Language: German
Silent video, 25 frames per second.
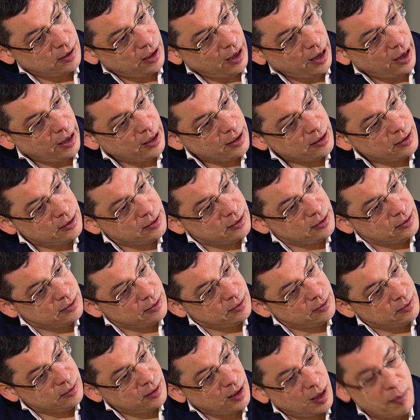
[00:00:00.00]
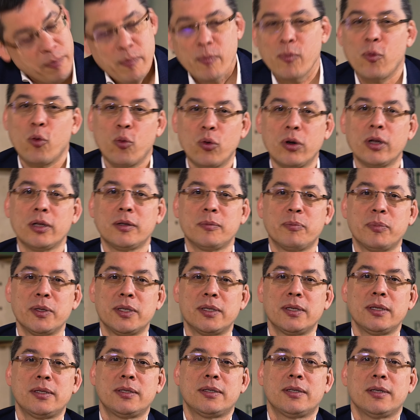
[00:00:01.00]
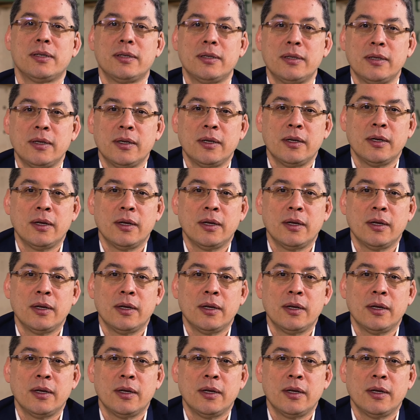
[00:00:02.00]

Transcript: einem Monat besitze,